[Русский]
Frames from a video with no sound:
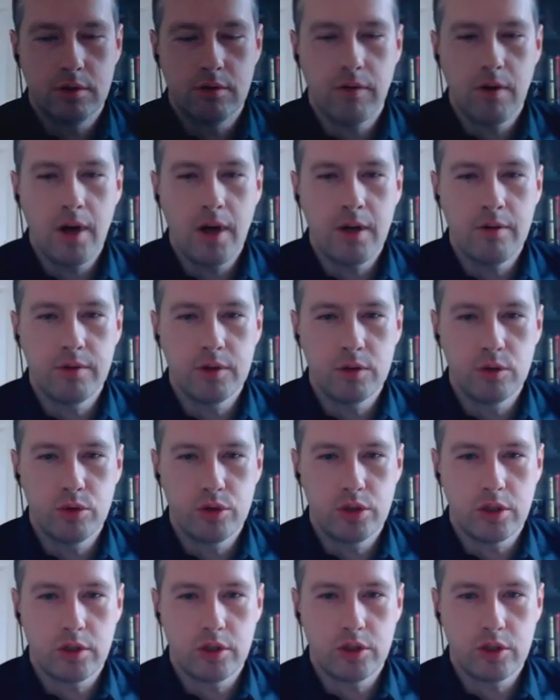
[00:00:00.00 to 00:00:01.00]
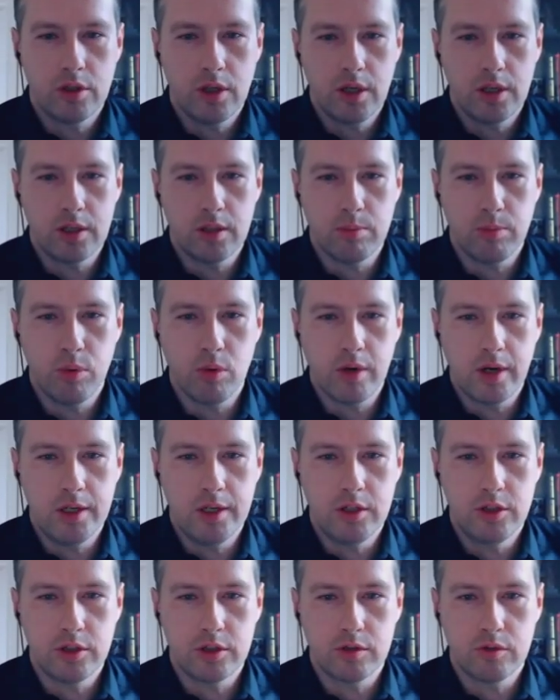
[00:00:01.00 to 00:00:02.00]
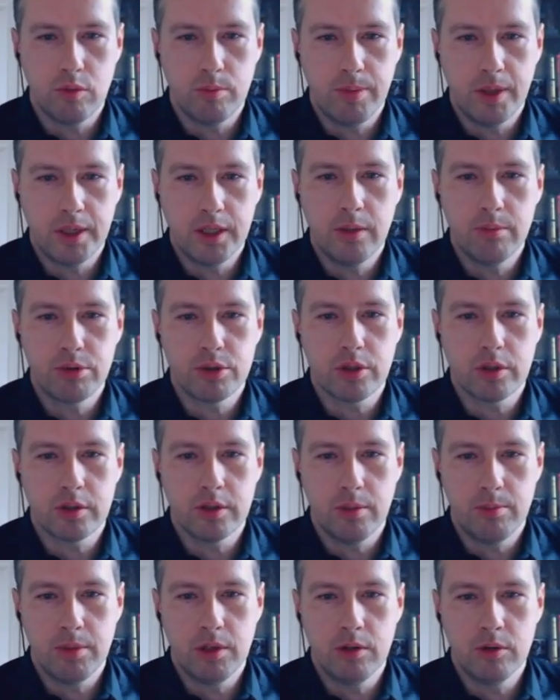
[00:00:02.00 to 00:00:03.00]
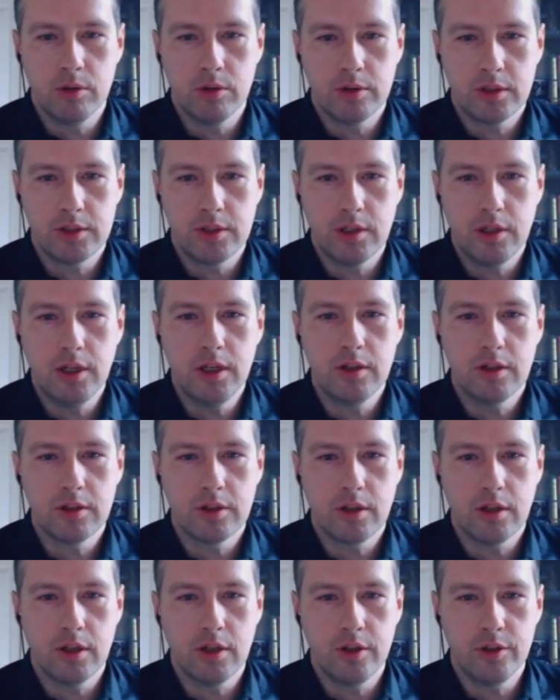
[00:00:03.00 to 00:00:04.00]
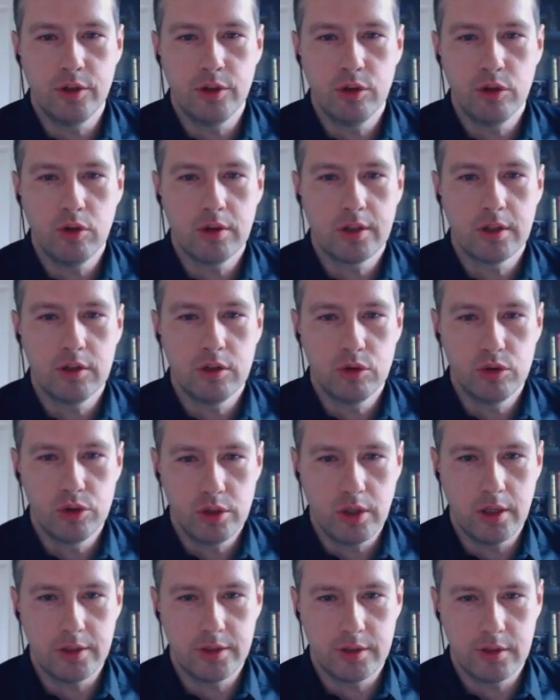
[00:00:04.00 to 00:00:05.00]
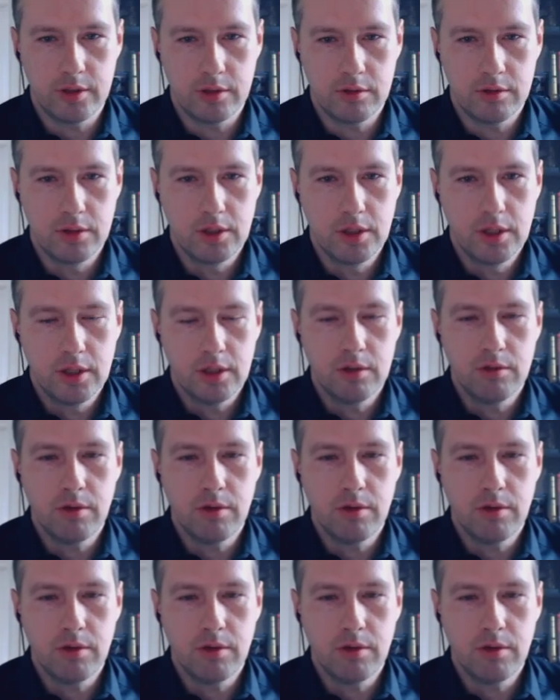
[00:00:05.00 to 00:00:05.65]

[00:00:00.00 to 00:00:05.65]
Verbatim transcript: два ведущих штата по количеству погибших на миллион населения – это Нью-Йорк и Нью-Джерси.